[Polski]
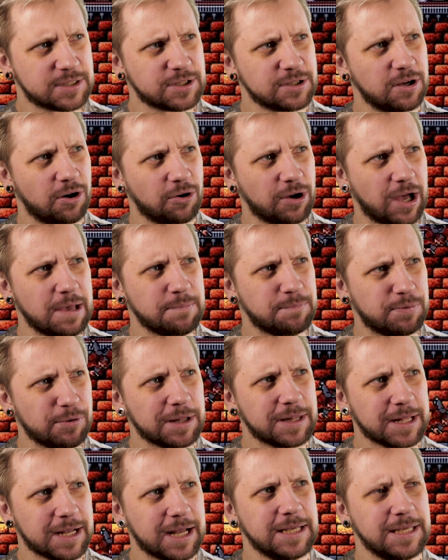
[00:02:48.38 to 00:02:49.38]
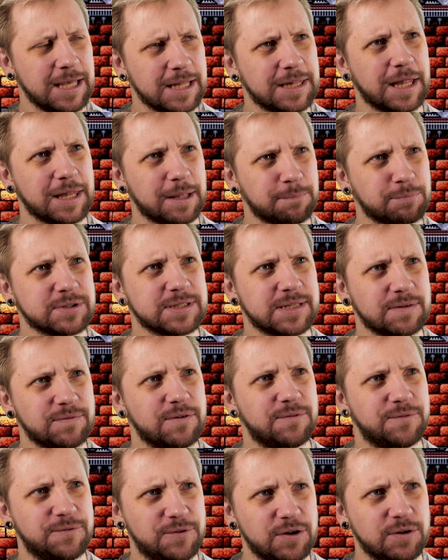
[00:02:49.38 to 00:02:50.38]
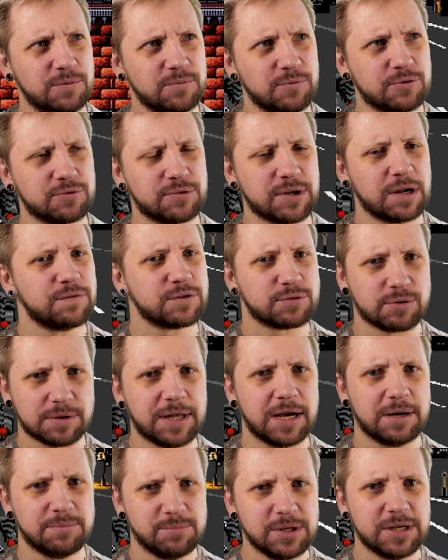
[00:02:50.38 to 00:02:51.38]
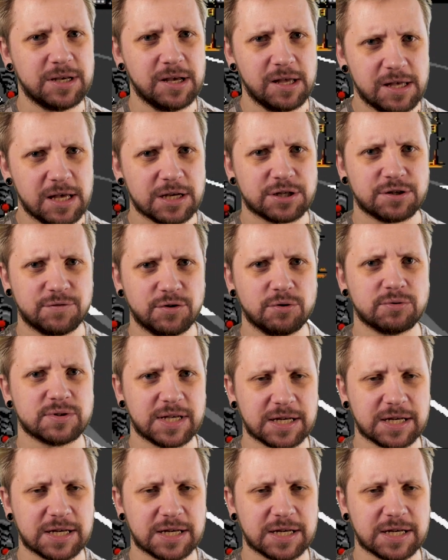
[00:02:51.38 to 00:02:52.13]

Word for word: Znaczy, okej, okay, była taka jedna na podstawie filmu, która wyszła na Amigę i ja się w nią